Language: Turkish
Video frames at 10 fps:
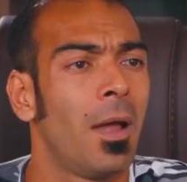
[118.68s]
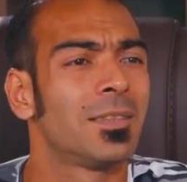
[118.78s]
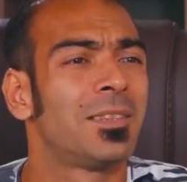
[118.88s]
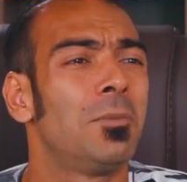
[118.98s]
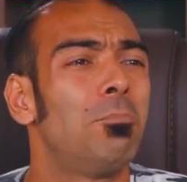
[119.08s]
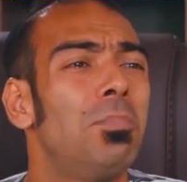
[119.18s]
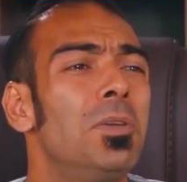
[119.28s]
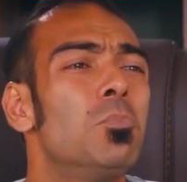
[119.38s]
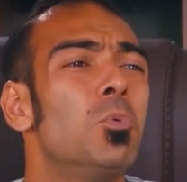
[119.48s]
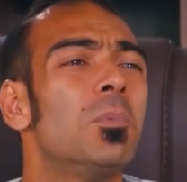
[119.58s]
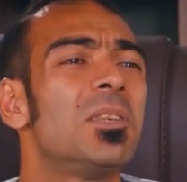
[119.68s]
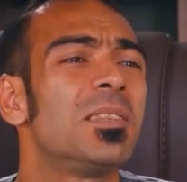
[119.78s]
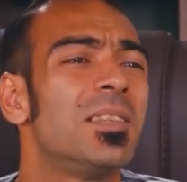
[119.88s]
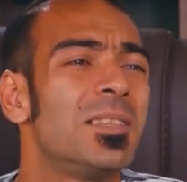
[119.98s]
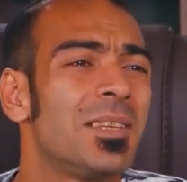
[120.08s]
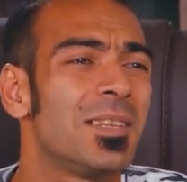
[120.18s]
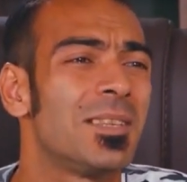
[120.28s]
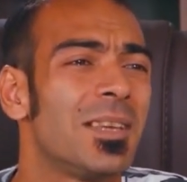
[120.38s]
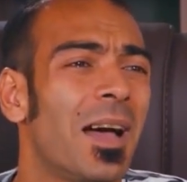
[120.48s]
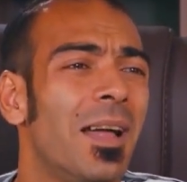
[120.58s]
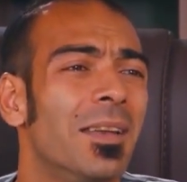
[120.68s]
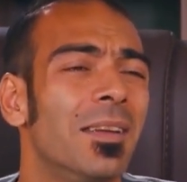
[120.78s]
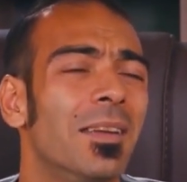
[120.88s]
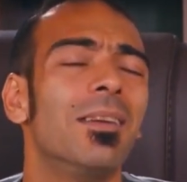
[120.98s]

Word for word: Ha tıbbi mümessilsiniz yani.